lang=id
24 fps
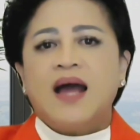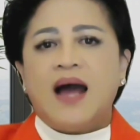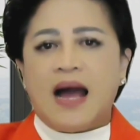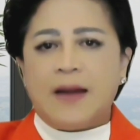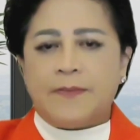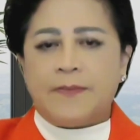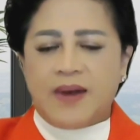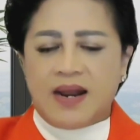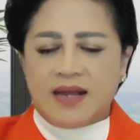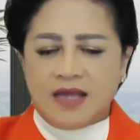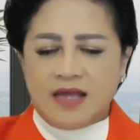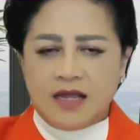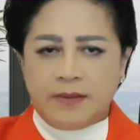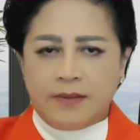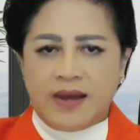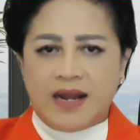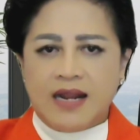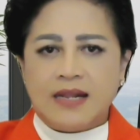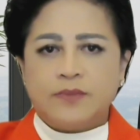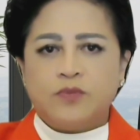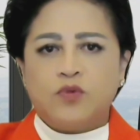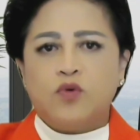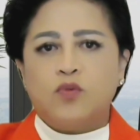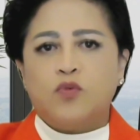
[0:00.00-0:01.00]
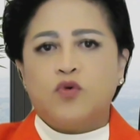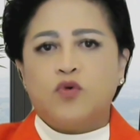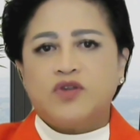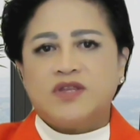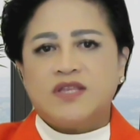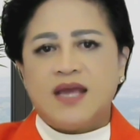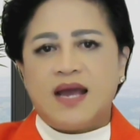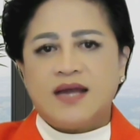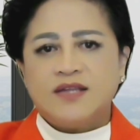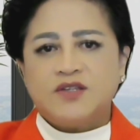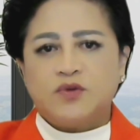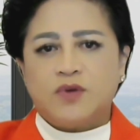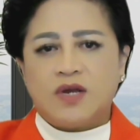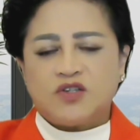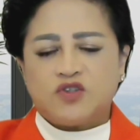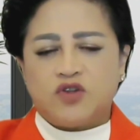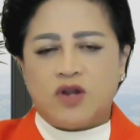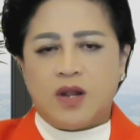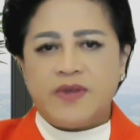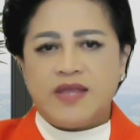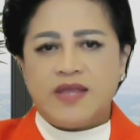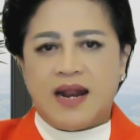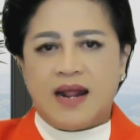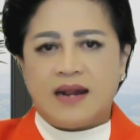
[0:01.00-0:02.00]
Apalagi kemarin Ibu Mutia juga
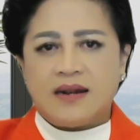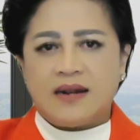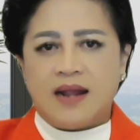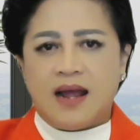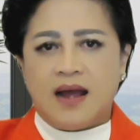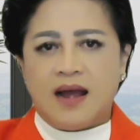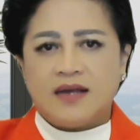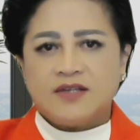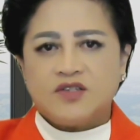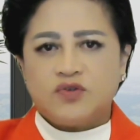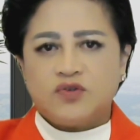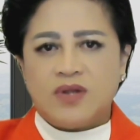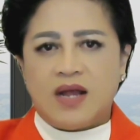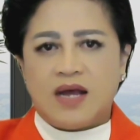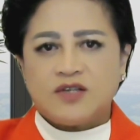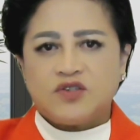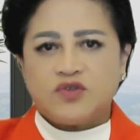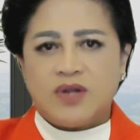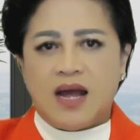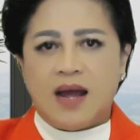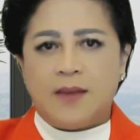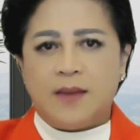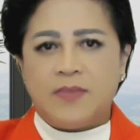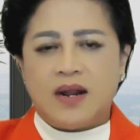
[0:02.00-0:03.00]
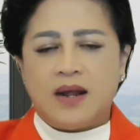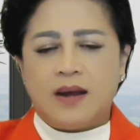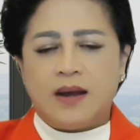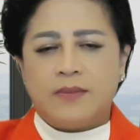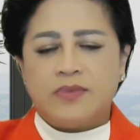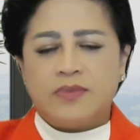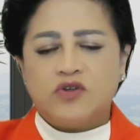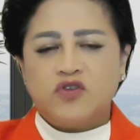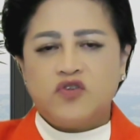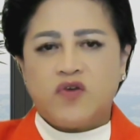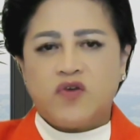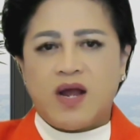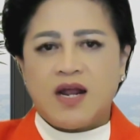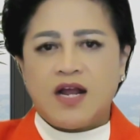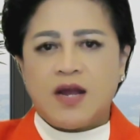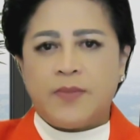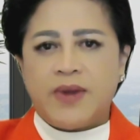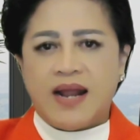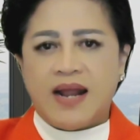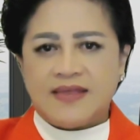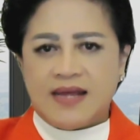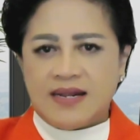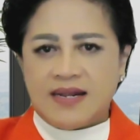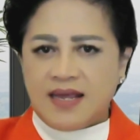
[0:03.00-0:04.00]
sudah menyaran, uh, eh, sudah sudah menunjukkan
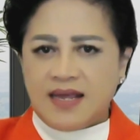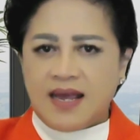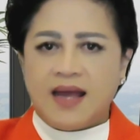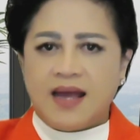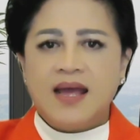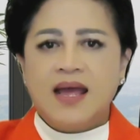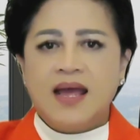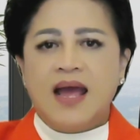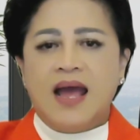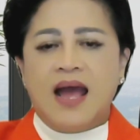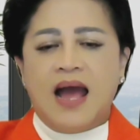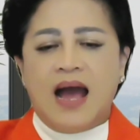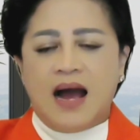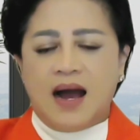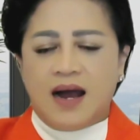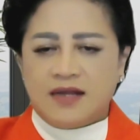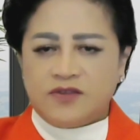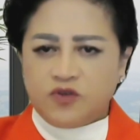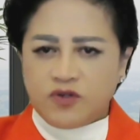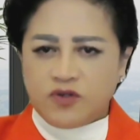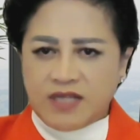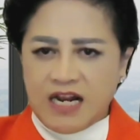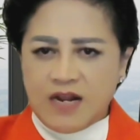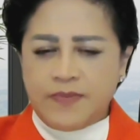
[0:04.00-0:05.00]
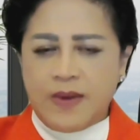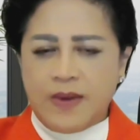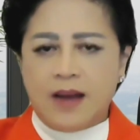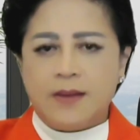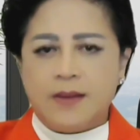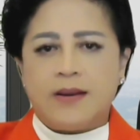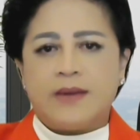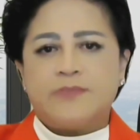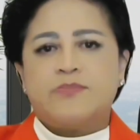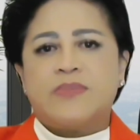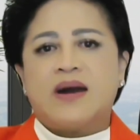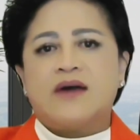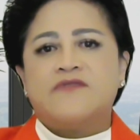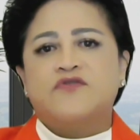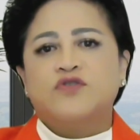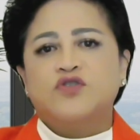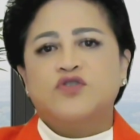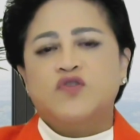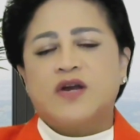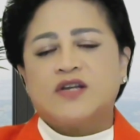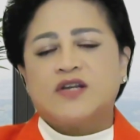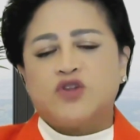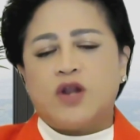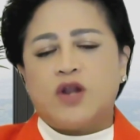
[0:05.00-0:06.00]
keberatannya. Uh, terus tadi Pak Mahfud
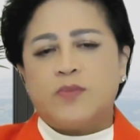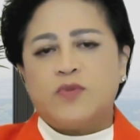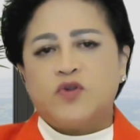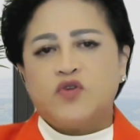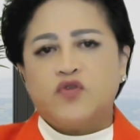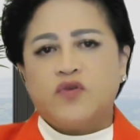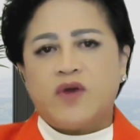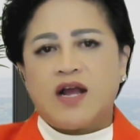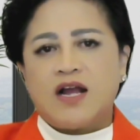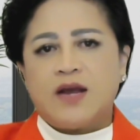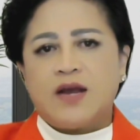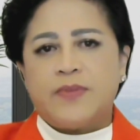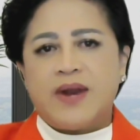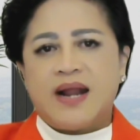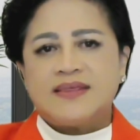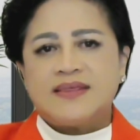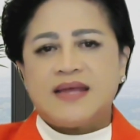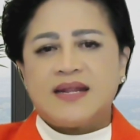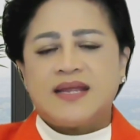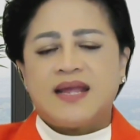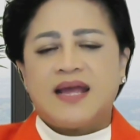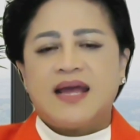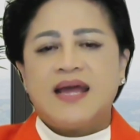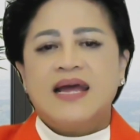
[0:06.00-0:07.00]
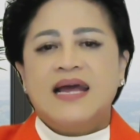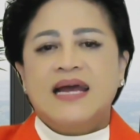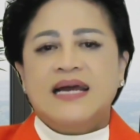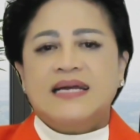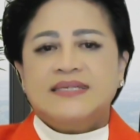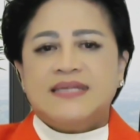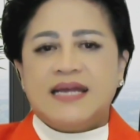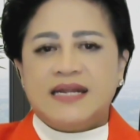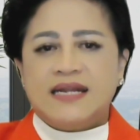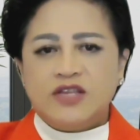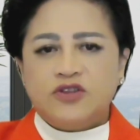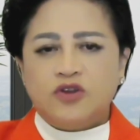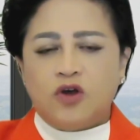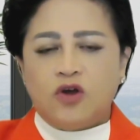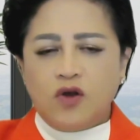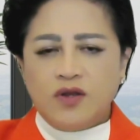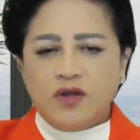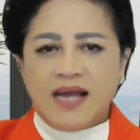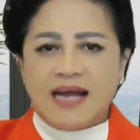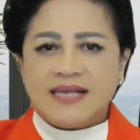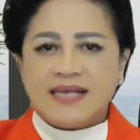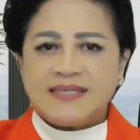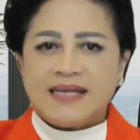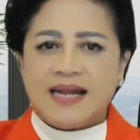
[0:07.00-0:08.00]
juga sudah menunjukkan keberatannya. Jadi tolong
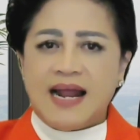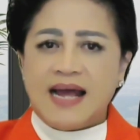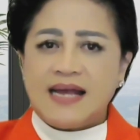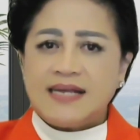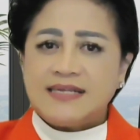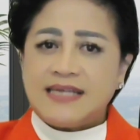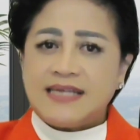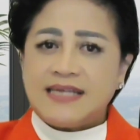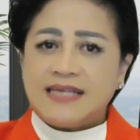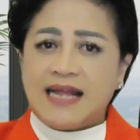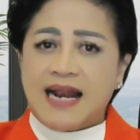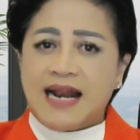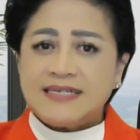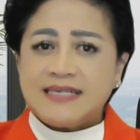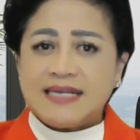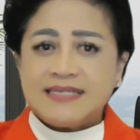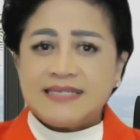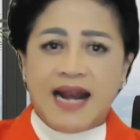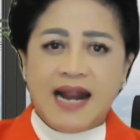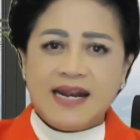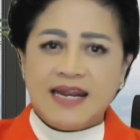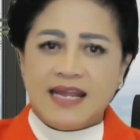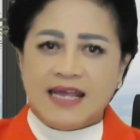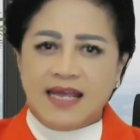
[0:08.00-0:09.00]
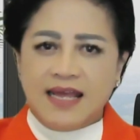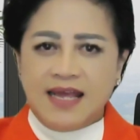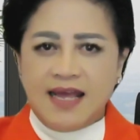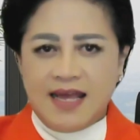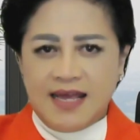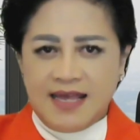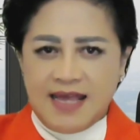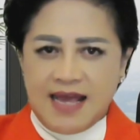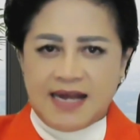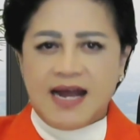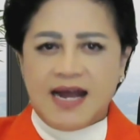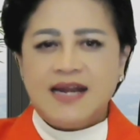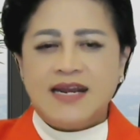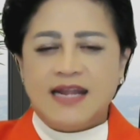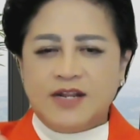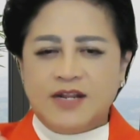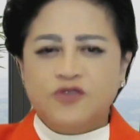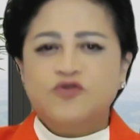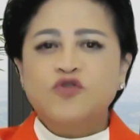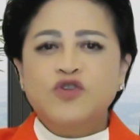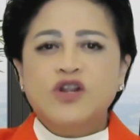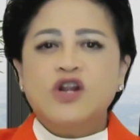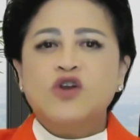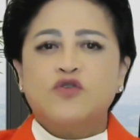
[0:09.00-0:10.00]
jangan salah salah sasaran nih, mm-hmm. ya kan? Itu
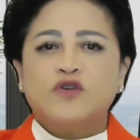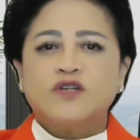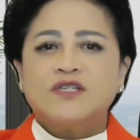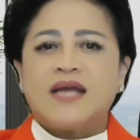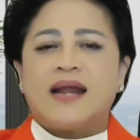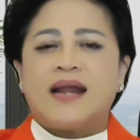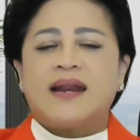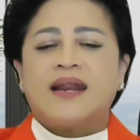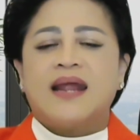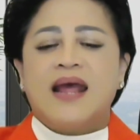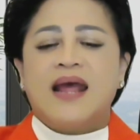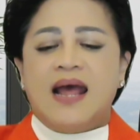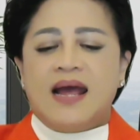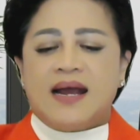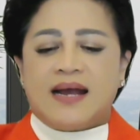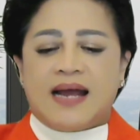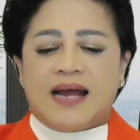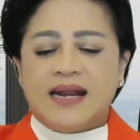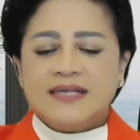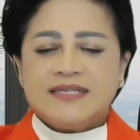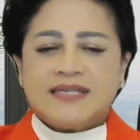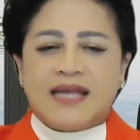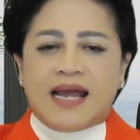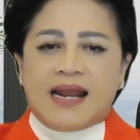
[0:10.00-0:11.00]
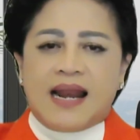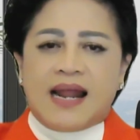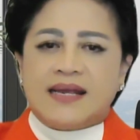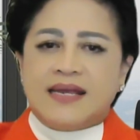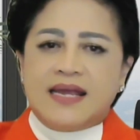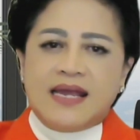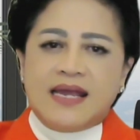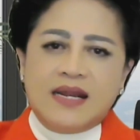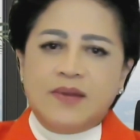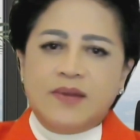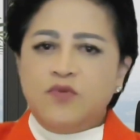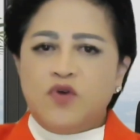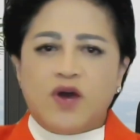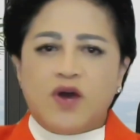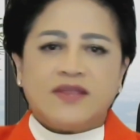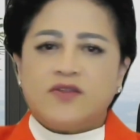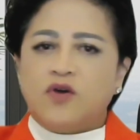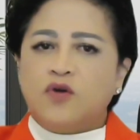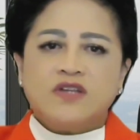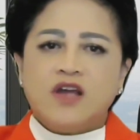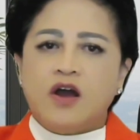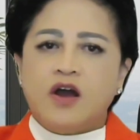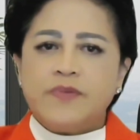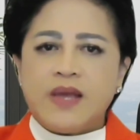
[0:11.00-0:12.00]
dulu diluruskan. Karena sekali lagi ini bukan
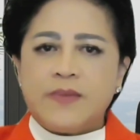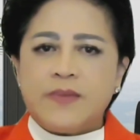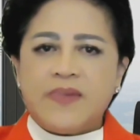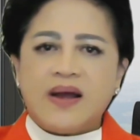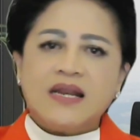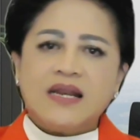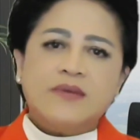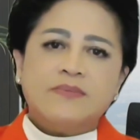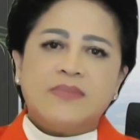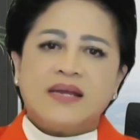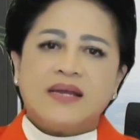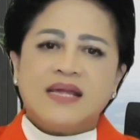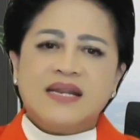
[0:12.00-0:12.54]
tanggung jawabnya Panglima.